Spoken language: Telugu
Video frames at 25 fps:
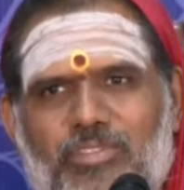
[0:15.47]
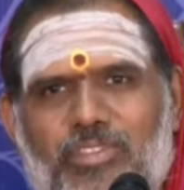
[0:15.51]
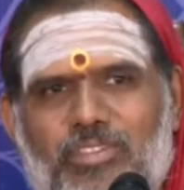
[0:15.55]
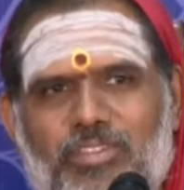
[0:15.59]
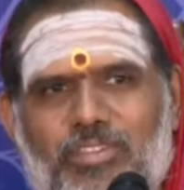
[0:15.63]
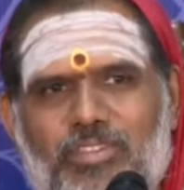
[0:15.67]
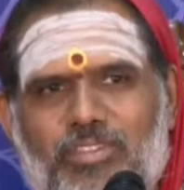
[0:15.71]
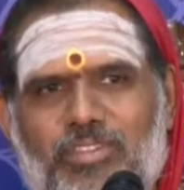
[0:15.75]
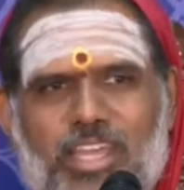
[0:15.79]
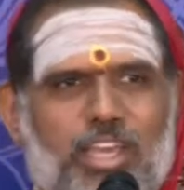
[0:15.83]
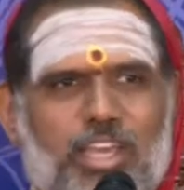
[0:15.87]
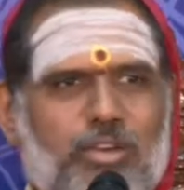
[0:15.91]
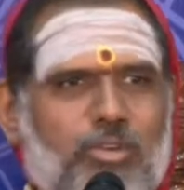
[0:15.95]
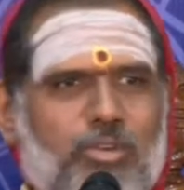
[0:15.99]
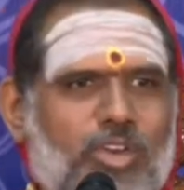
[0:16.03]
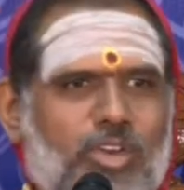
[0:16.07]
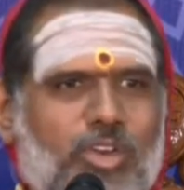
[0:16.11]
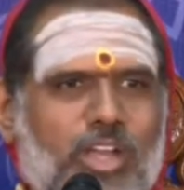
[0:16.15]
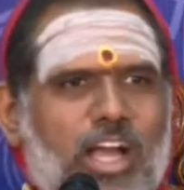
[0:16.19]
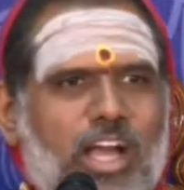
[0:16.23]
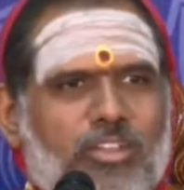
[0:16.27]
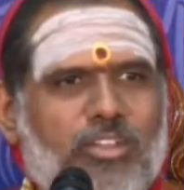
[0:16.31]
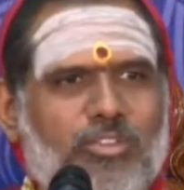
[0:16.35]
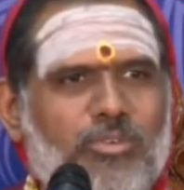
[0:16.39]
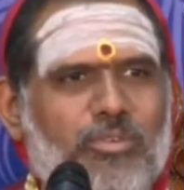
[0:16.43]
వేరెవరో
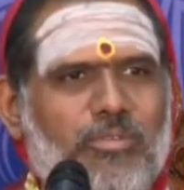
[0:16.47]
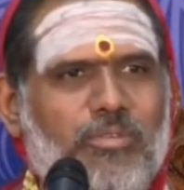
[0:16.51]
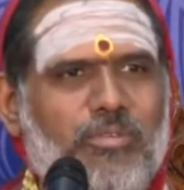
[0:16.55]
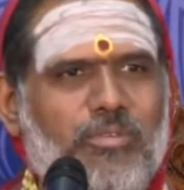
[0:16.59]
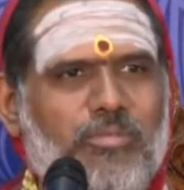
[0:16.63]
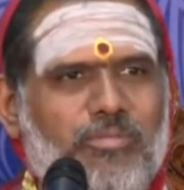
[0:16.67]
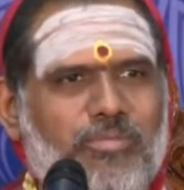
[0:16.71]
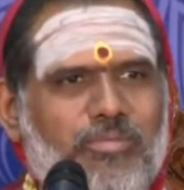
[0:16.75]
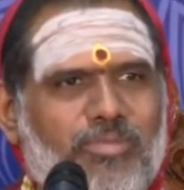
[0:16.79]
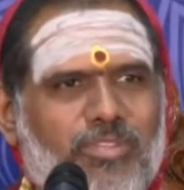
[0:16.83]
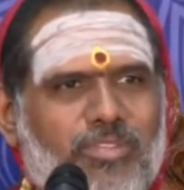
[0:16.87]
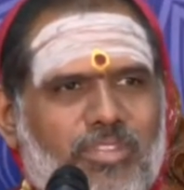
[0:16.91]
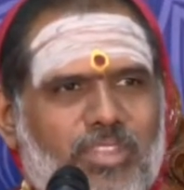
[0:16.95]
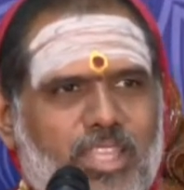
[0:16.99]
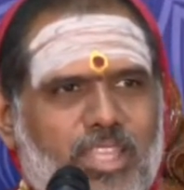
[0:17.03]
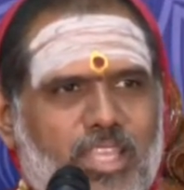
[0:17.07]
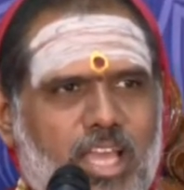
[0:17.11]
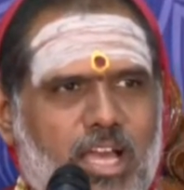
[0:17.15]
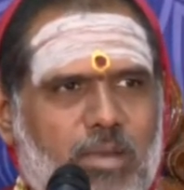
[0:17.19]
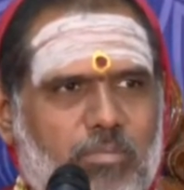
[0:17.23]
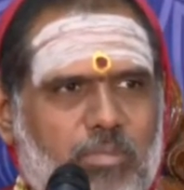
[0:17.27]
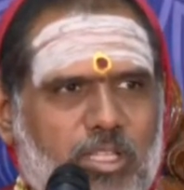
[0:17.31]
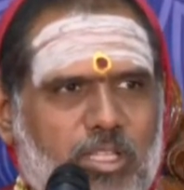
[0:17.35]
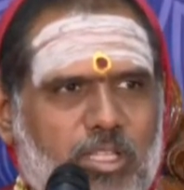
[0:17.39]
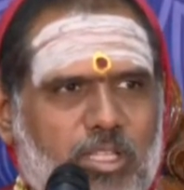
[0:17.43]
కాదు
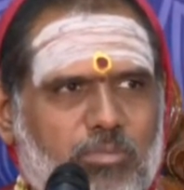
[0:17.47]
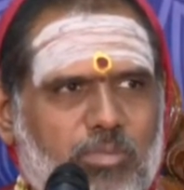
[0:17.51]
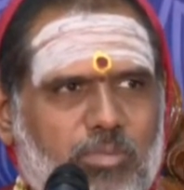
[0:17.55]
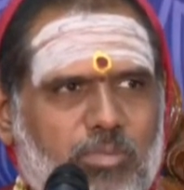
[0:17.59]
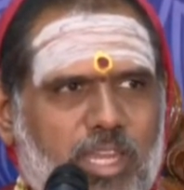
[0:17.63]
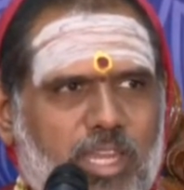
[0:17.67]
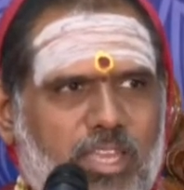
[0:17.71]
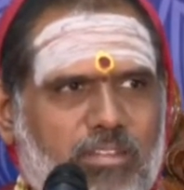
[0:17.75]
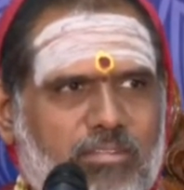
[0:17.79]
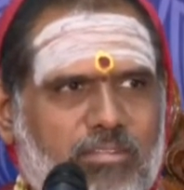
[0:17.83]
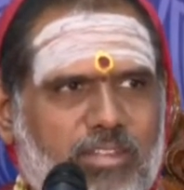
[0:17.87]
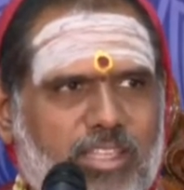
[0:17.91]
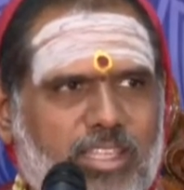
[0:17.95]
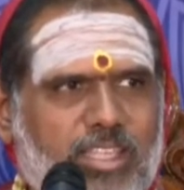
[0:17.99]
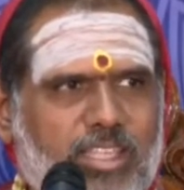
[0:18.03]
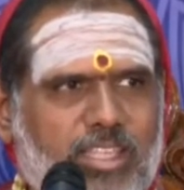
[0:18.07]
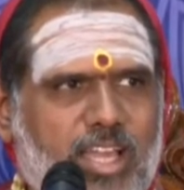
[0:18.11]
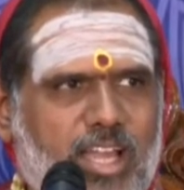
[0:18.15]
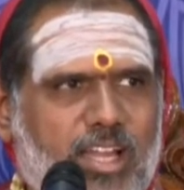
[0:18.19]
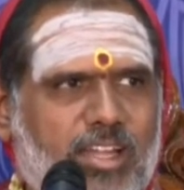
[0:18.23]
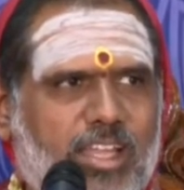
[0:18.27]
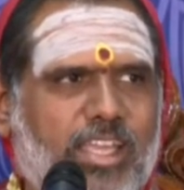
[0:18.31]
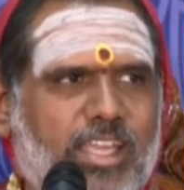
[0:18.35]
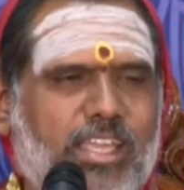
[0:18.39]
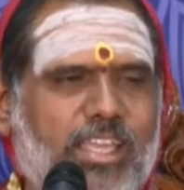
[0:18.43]
ఆ పద్మిని విద్య
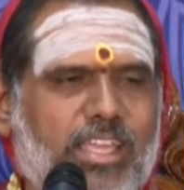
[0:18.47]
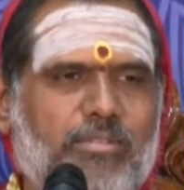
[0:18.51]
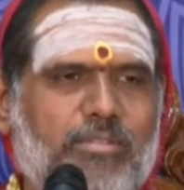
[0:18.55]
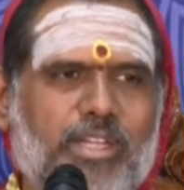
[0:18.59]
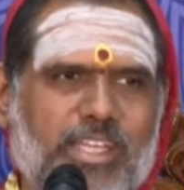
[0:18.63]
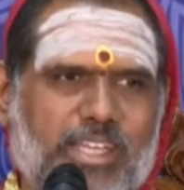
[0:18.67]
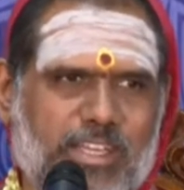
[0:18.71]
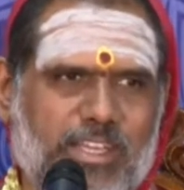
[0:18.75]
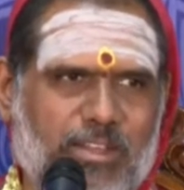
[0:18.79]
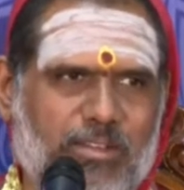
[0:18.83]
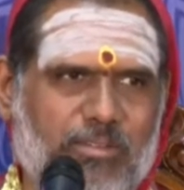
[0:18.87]
అంటే ఏమిటి